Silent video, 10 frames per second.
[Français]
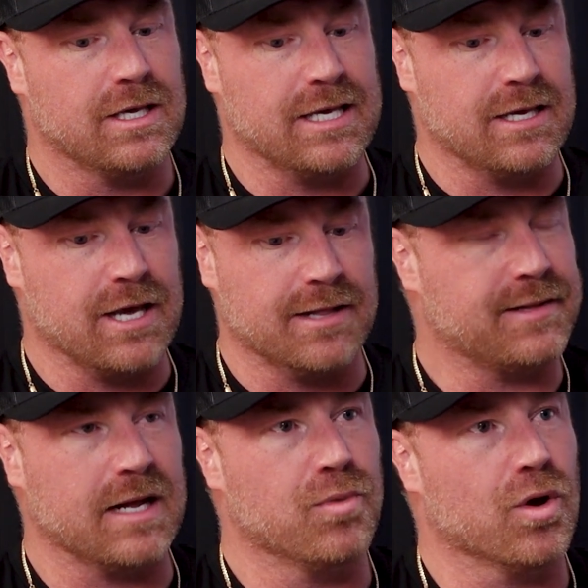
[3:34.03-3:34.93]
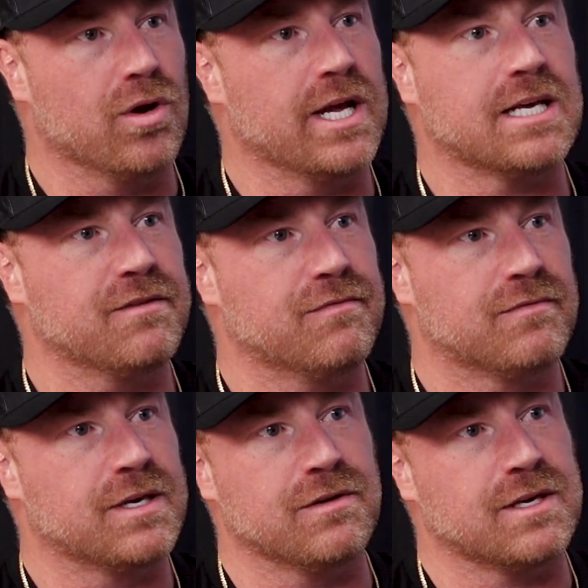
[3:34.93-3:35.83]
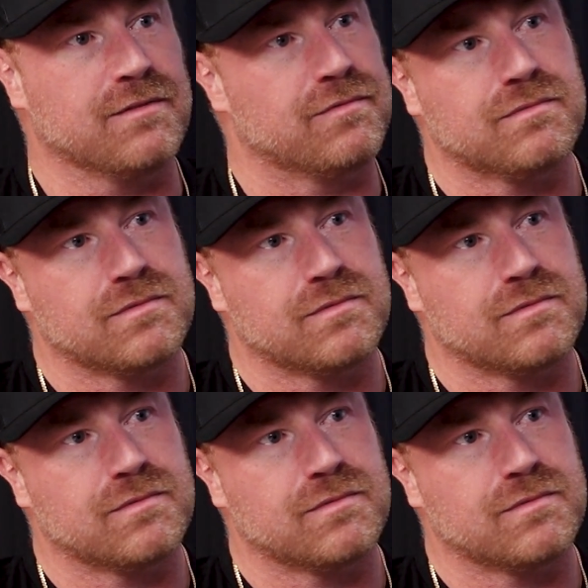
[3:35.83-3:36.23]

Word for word: il y a une tête brûlée qui, qui, qui,